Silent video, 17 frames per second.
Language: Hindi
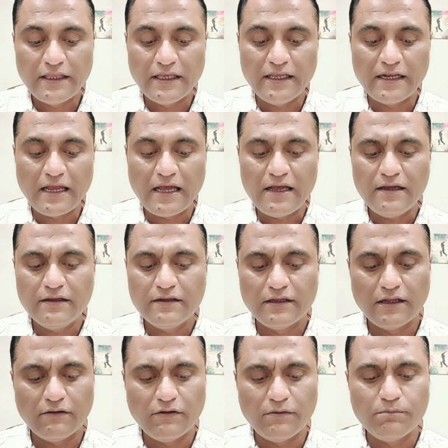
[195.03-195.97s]

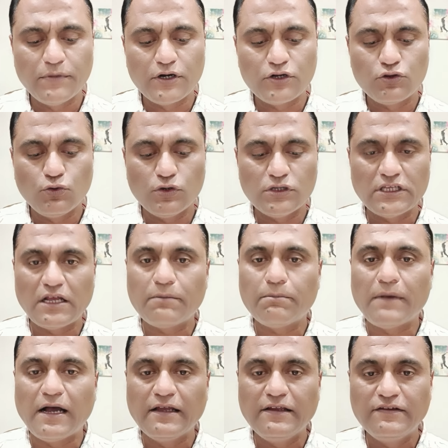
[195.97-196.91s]
तेरह नवंबर
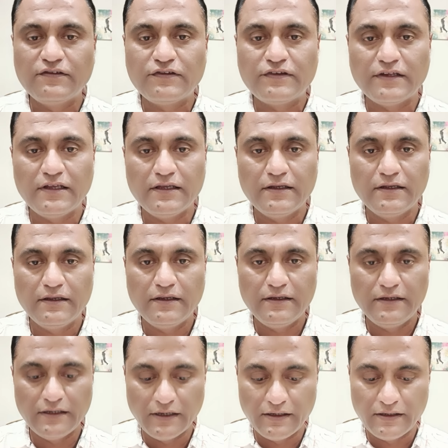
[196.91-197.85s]
2022 से
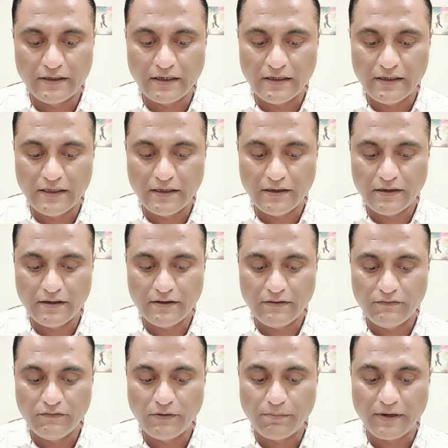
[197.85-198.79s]
ये इनके लिए
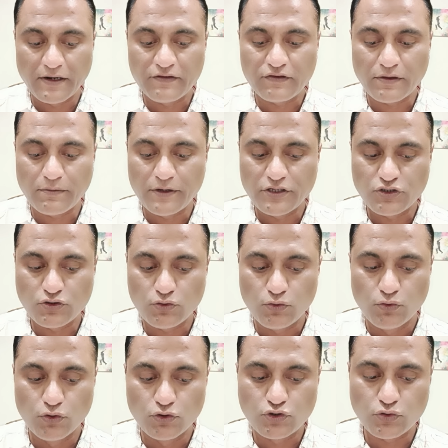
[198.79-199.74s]
विपरीत समय
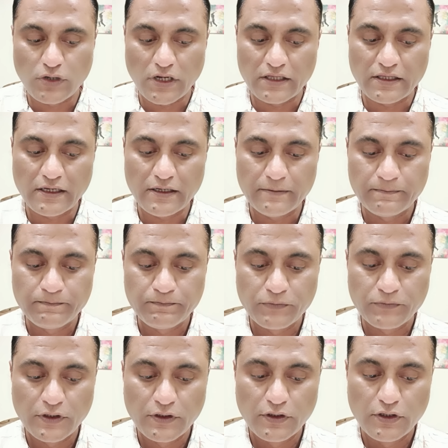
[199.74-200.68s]
शुरू हो चुका था
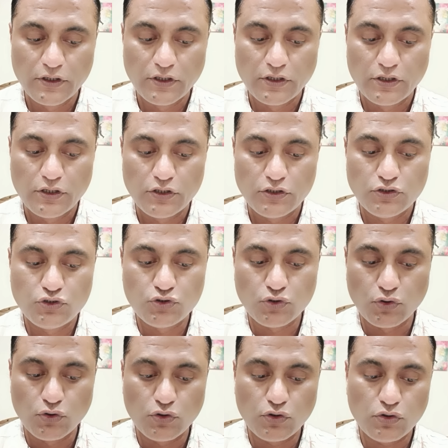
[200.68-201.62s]

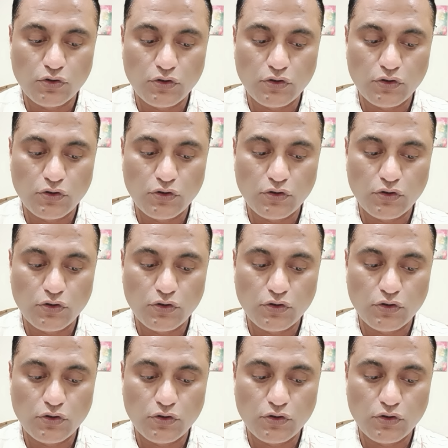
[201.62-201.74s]
जो